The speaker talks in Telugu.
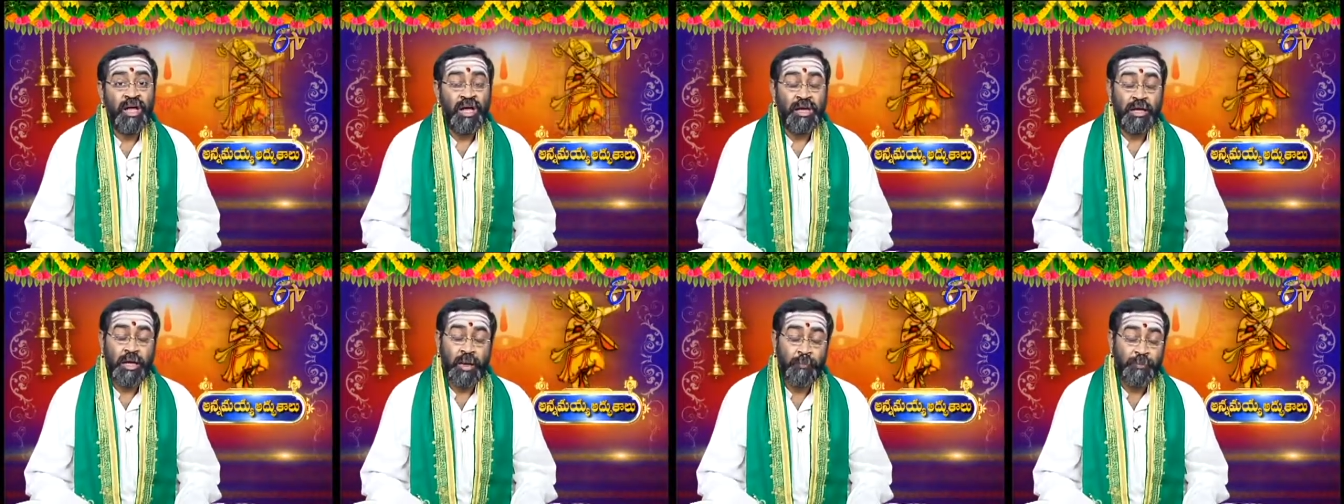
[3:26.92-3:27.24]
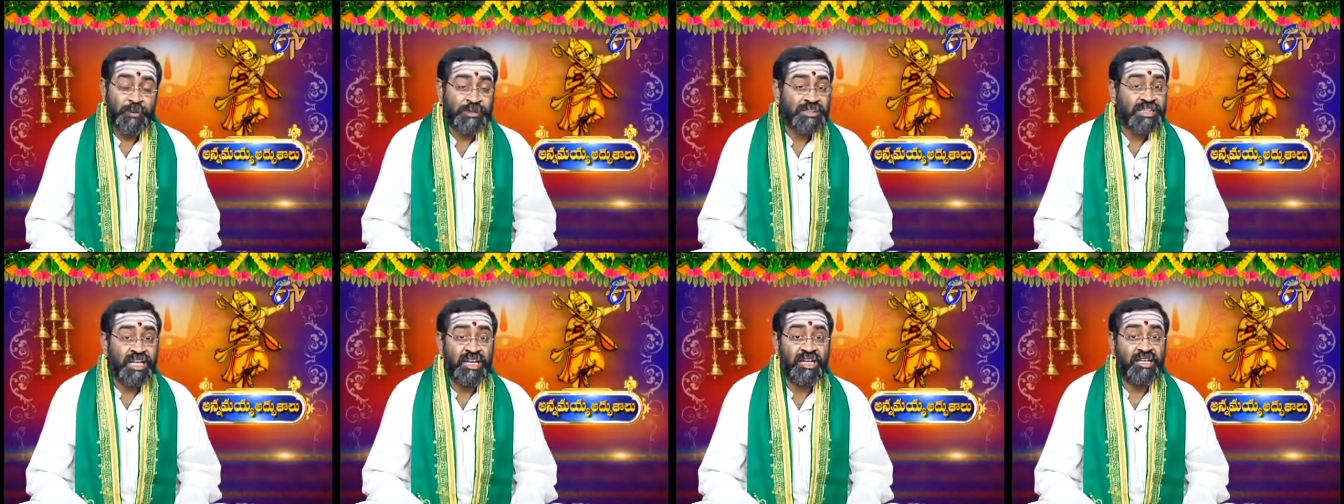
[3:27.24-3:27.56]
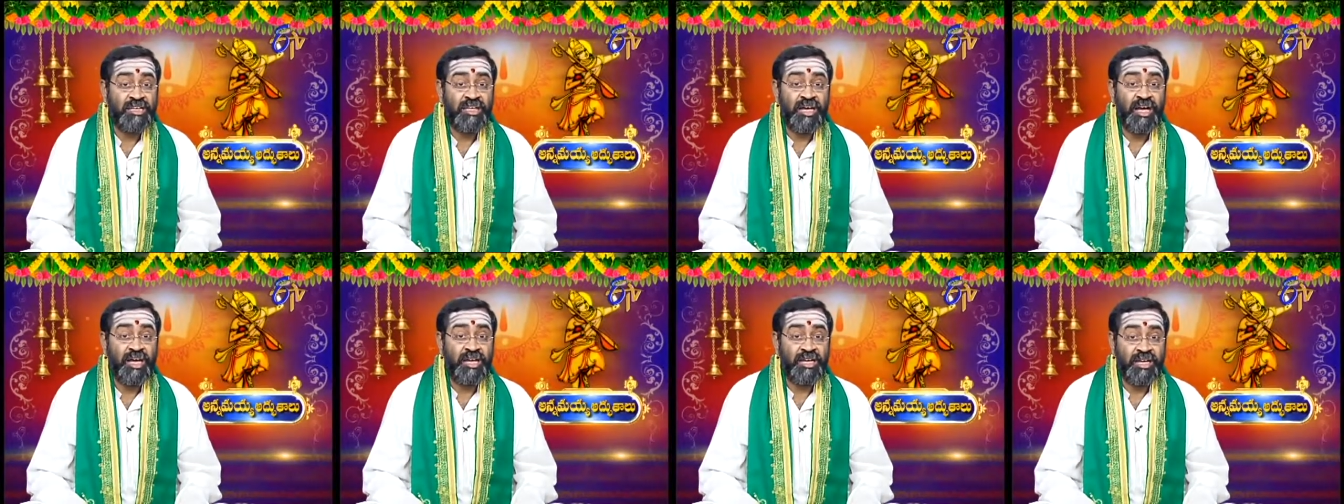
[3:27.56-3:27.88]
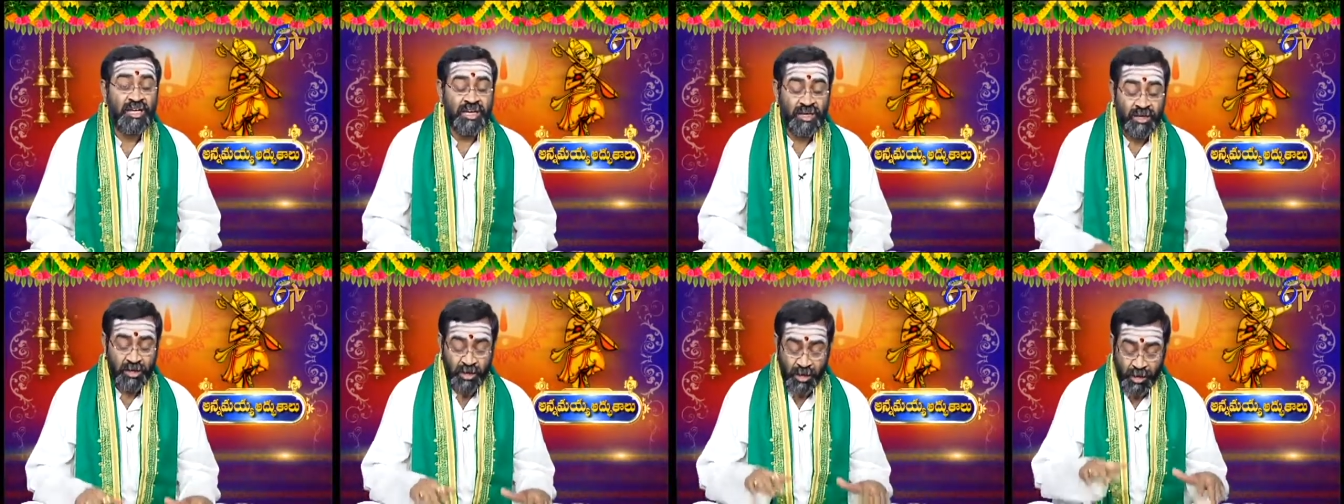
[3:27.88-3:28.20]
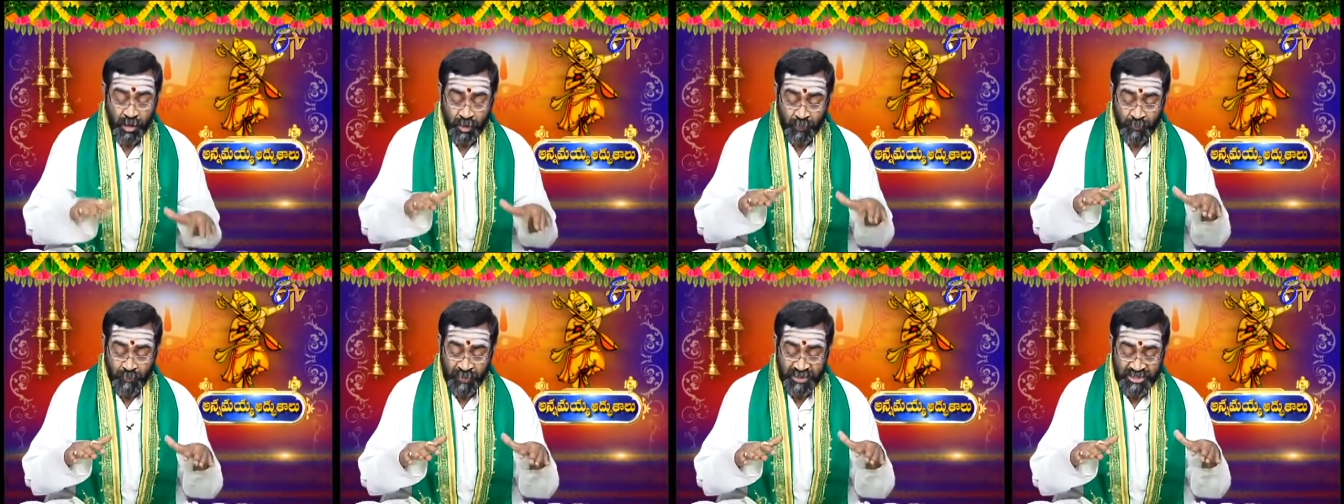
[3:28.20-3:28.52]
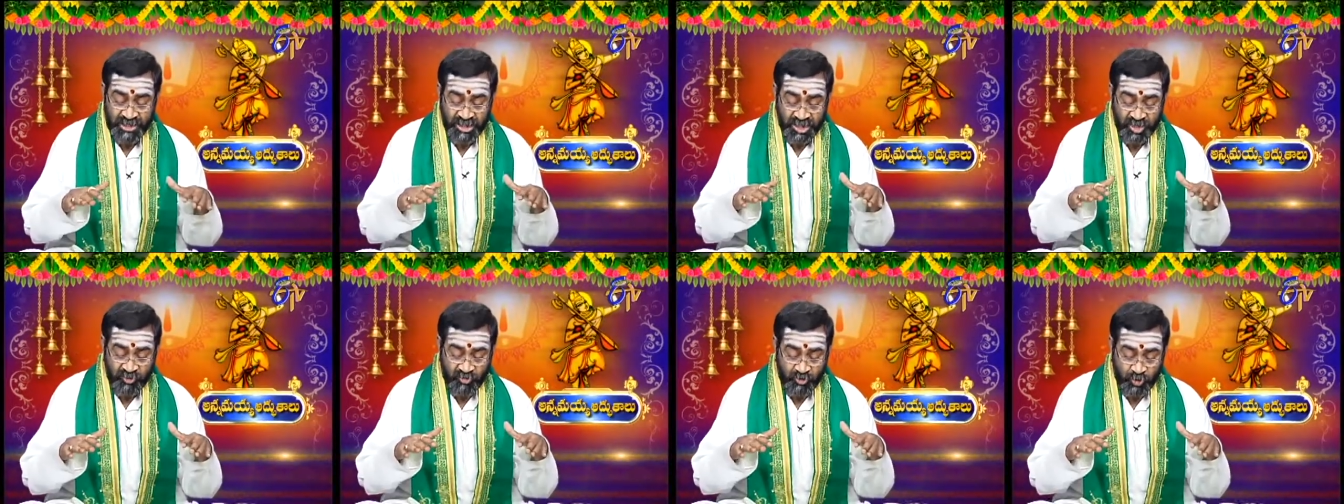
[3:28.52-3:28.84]
ఆ కపిసైన్యాన్ని
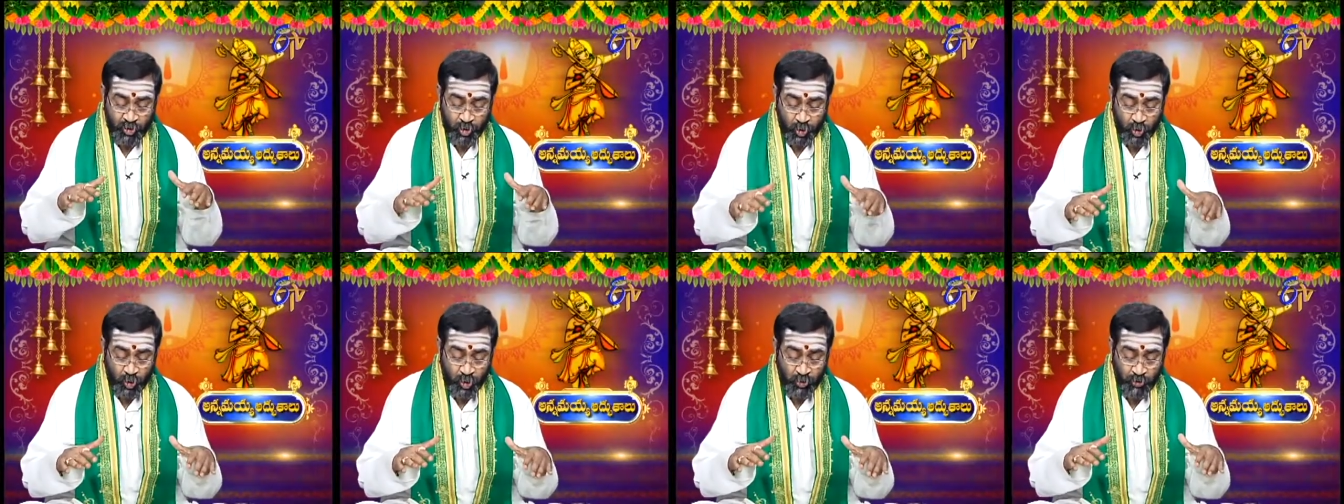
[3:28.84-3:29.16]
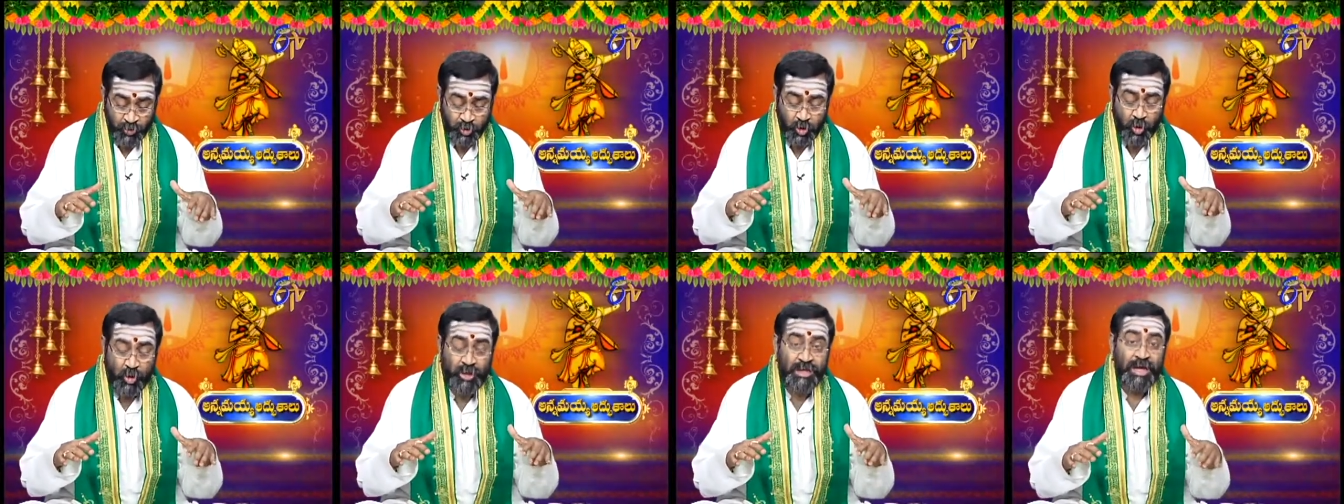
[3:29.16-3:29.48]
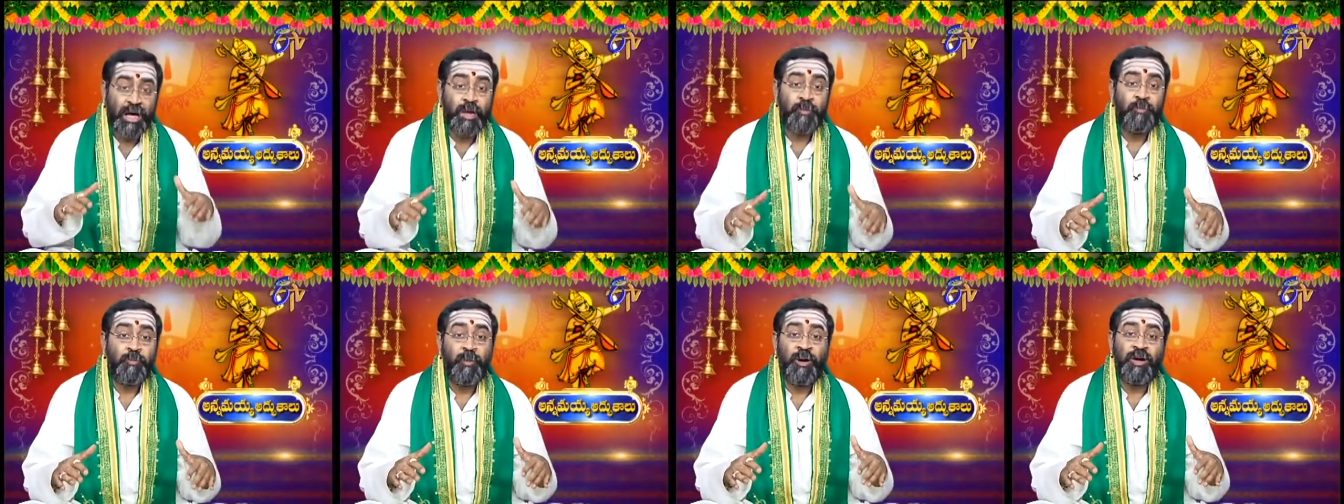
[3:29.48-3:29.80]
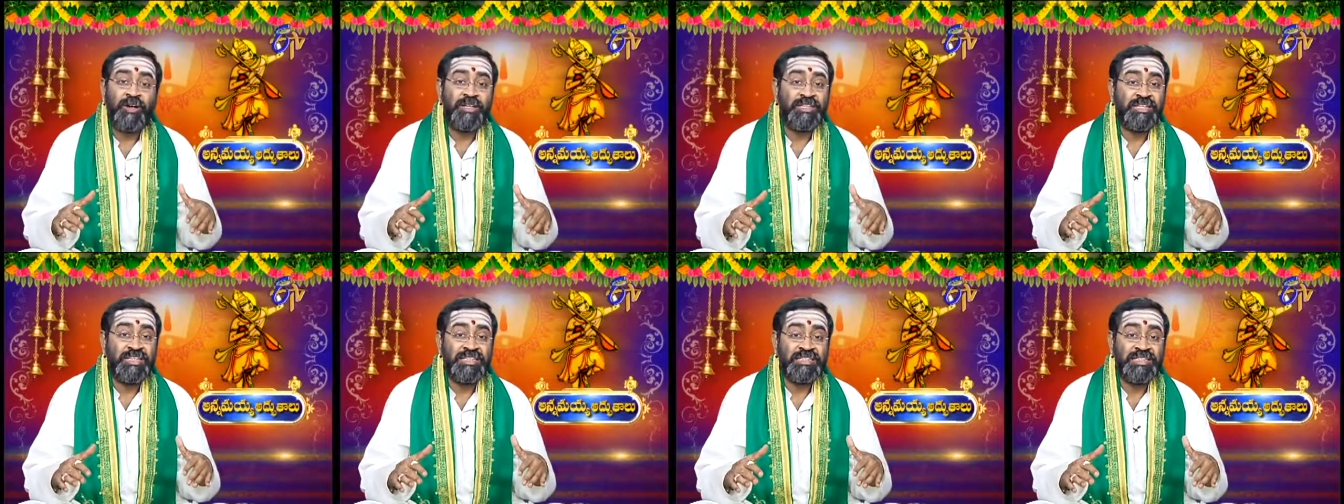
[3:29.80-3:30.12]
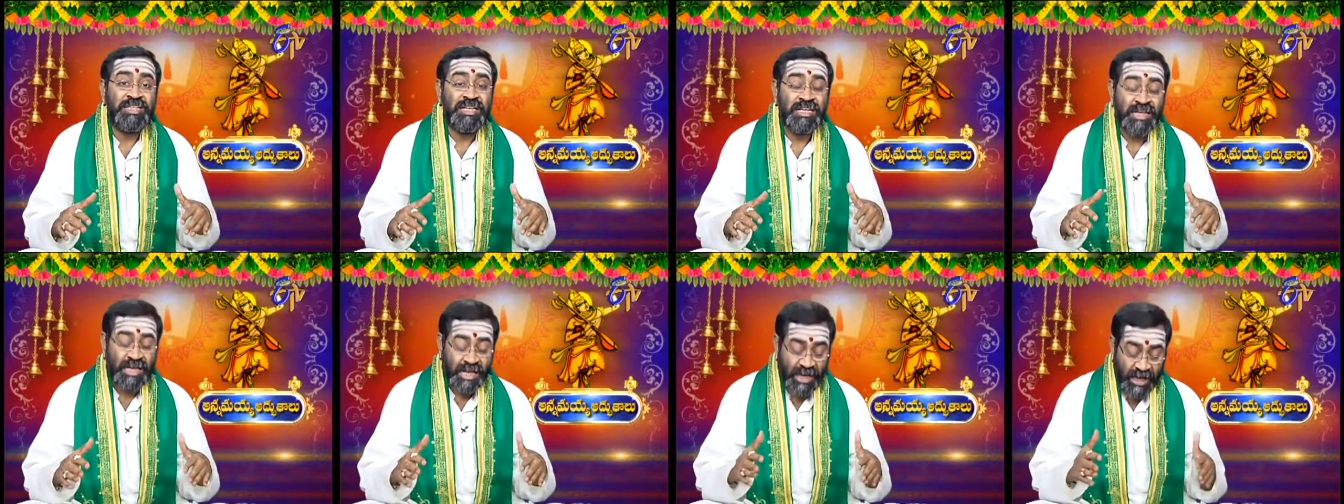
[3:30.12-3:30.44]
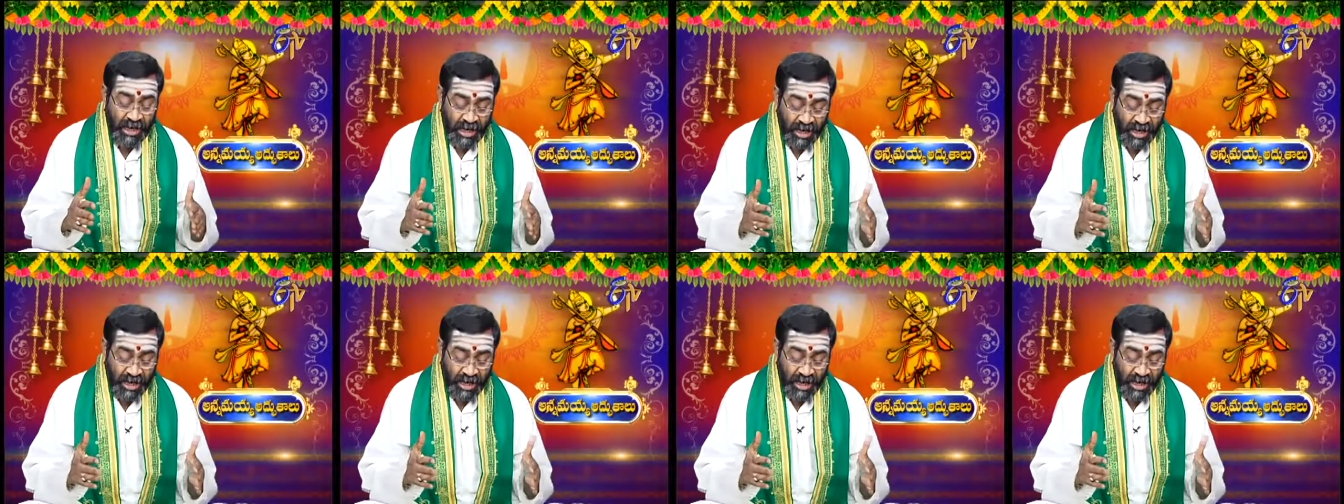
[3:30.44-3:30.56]
మంచి వ్యూహముతో ఏర్పాటు చేసి